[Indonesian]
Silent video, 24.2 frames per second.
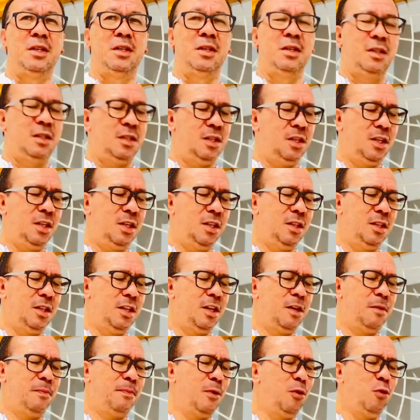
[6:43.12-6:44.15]
Jadi
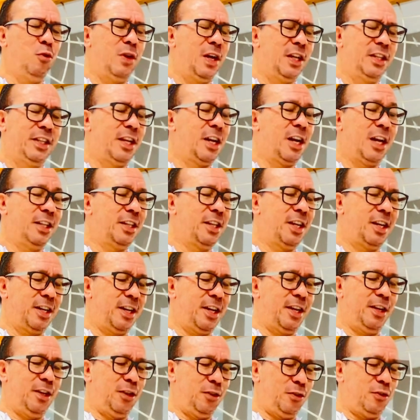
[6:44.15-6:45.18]
tidak perlu antar-antar
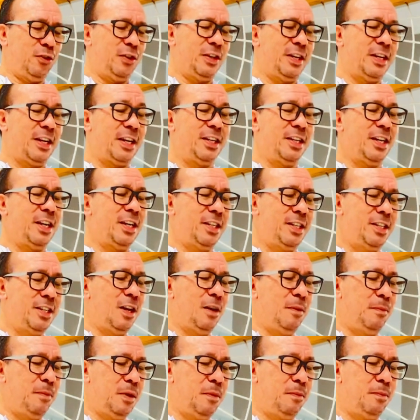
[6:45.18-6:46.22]
kayak gitu. Kerja
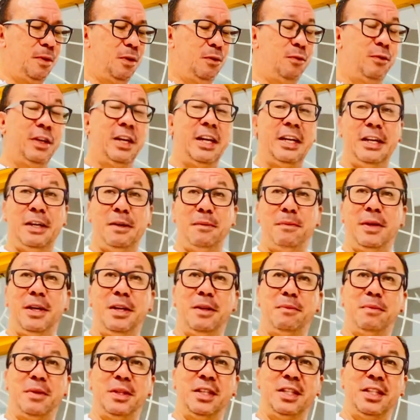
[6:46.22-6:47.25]
saja apa yang perlu dan yang
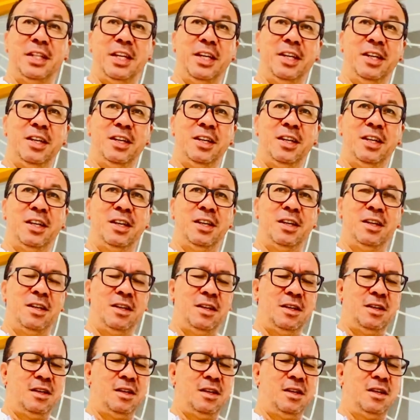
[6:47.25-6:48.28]
paling penting
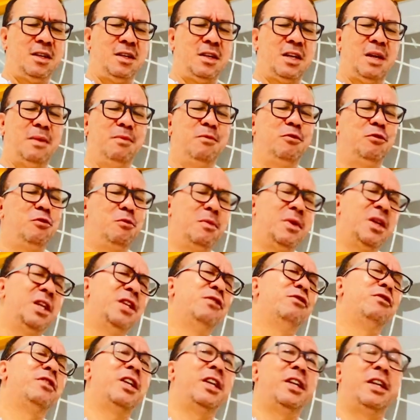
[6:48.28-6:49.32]
kamu untuk
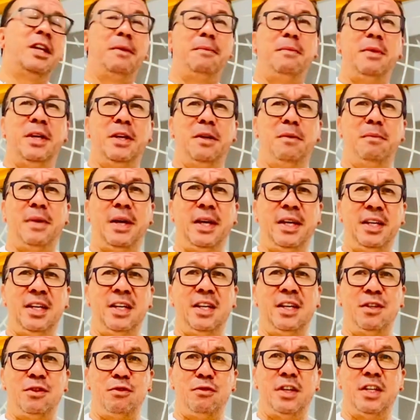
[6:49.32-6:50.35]
melanjutkan apa yang baik
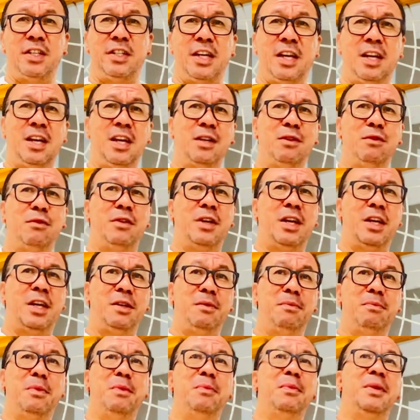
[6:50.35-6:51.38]
yang sudah saya
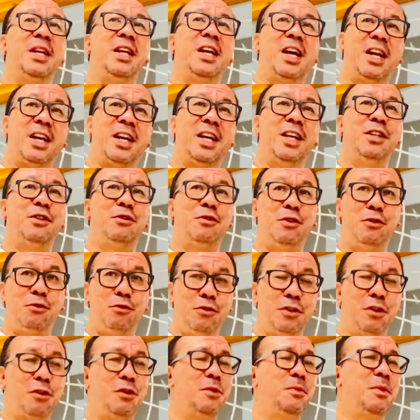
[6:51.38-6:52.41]
lakukan. Memelihara itu itu
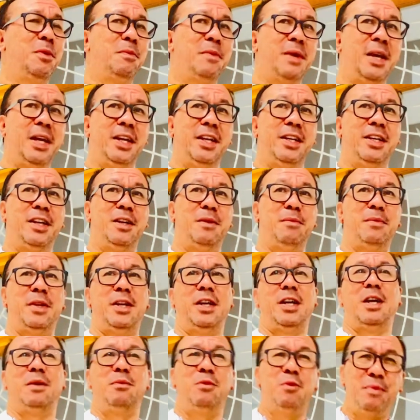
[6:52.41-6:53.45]
jauh lebih baik daripada
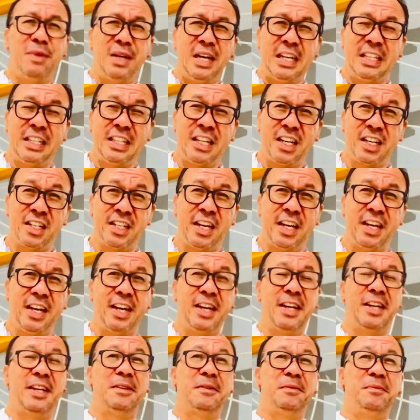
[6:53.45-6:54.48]
kamu mengantar saya.
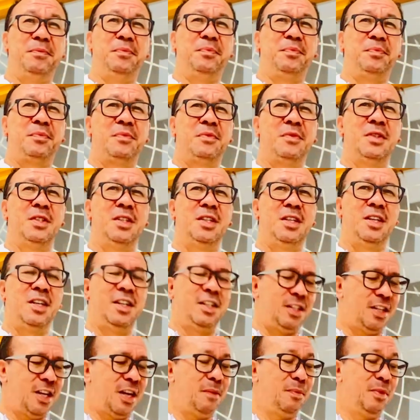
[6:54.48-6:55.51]

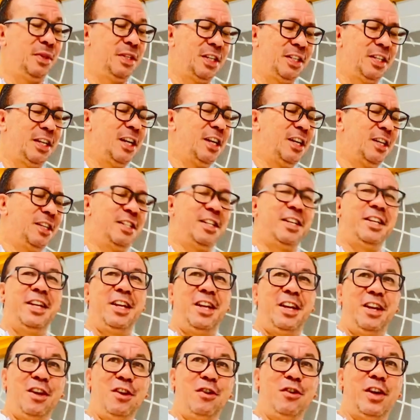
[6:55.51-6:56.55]
Saya bisa jalan
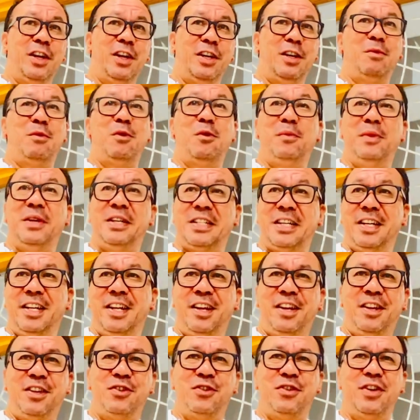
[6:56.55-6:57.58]
sendiri kok ada mobil
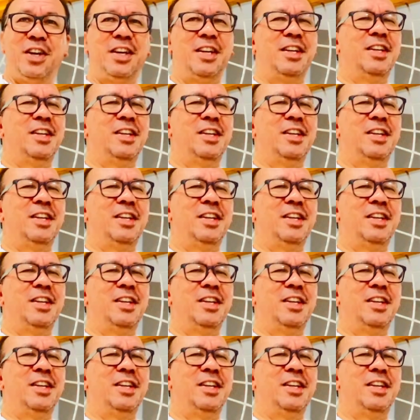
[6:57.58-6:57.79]
sendiri juga.